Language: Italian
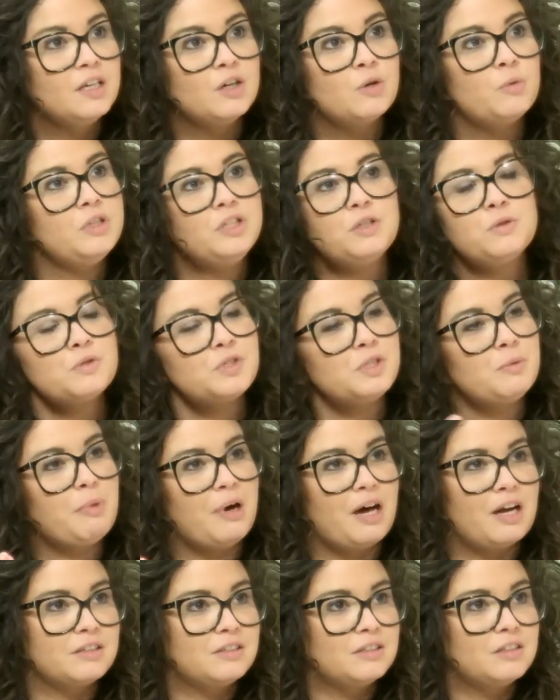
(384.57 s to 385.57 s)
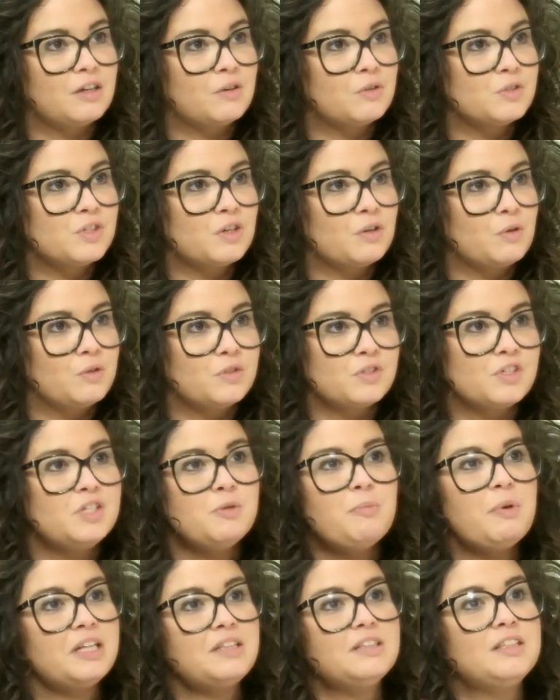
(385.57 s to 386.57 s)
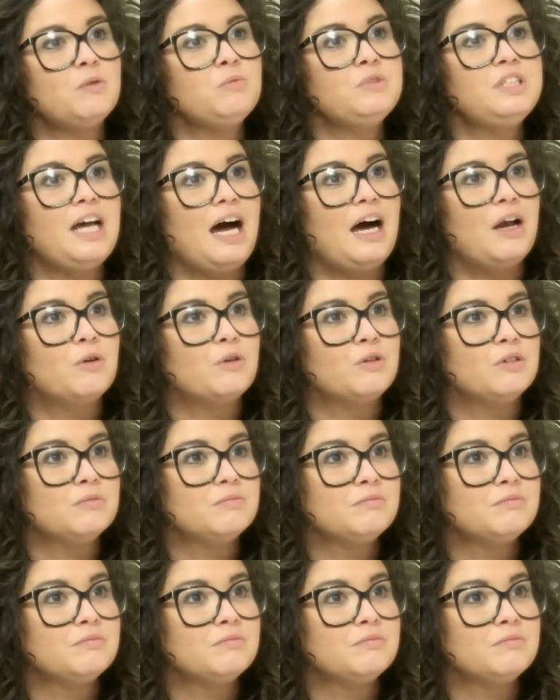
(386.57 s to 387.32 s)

Quindi non si parte da rosa rosa, si parte da un dialogo. Come